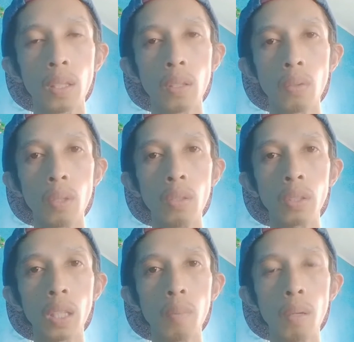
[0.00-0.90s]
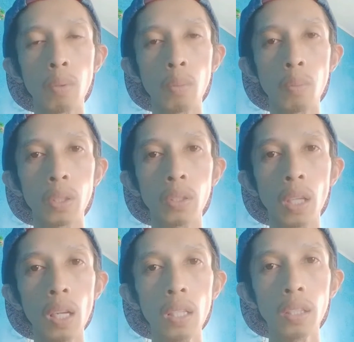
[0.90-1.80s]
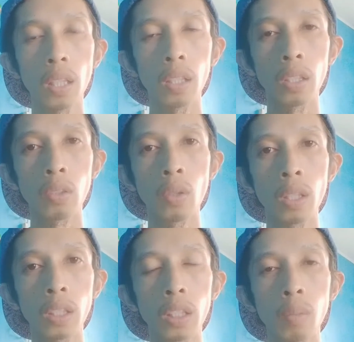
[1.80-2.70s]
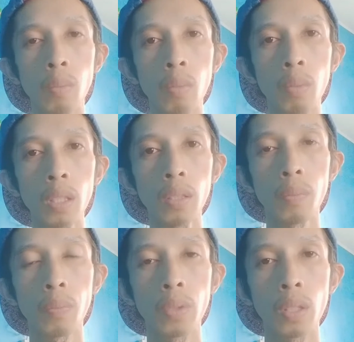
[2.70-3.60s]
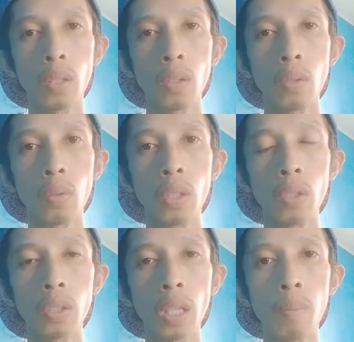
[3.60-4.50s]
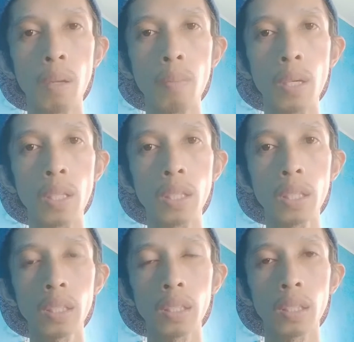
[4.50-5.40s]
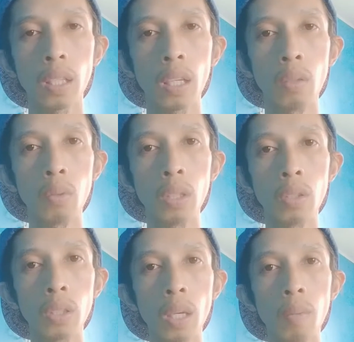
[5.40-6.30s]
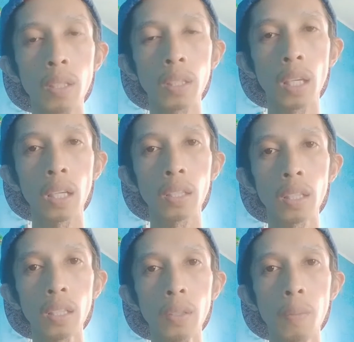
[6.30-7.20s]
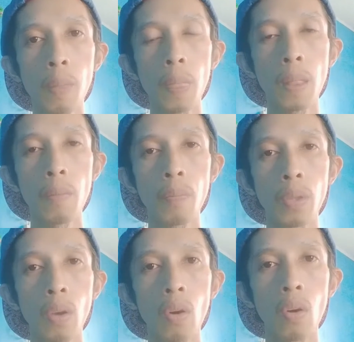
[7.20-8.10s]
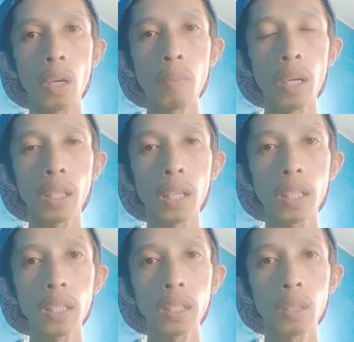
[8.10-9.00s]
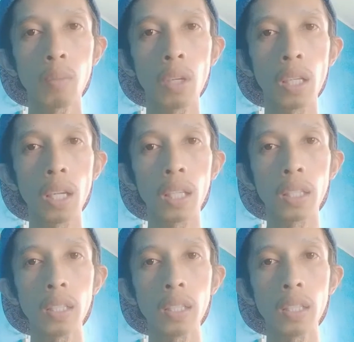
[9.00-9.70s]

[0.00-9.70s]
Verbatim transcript: Windows 7 Professional 32 and 64 bit Windows 7 Basic and Windows 7 Starter Okay mga teknik, subukan natin